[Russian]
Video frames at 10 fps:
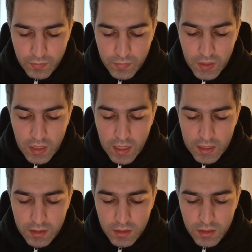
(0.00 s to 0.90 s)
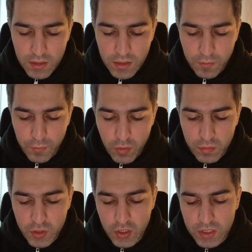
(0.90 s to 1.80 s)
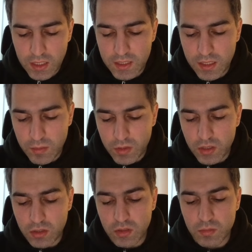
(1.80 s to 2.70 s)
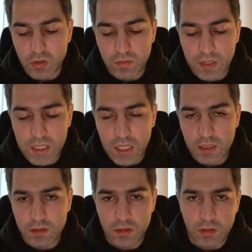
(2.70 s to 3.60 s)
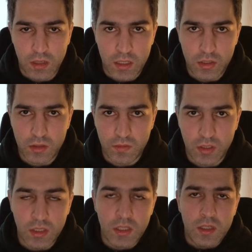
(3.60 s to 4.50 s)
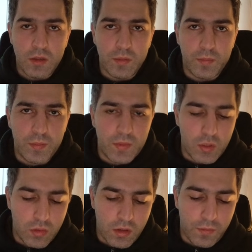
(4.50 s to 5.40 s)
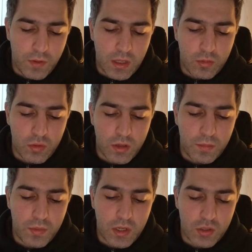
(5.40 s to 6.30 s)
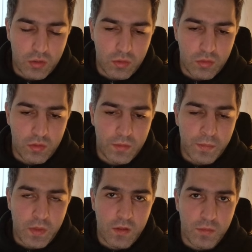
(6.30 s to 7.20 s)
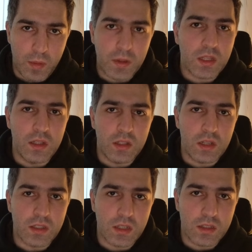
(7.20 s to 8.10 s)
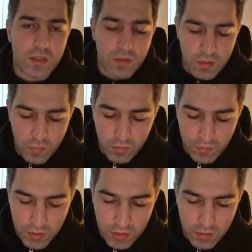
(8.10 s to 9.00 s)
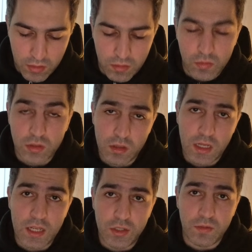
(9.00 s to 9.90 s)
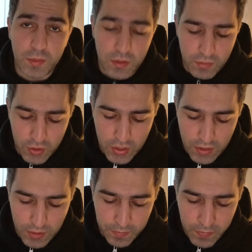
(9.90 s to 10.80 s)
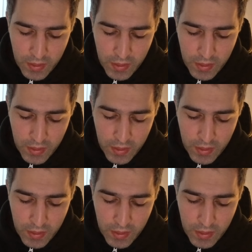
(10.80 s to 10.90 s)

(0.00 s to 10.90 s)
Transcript: да, и confirmed 67721 – это количество блоков, которое прошло в момент, когда транзакция утвердилась. То есть это количество подтверждений.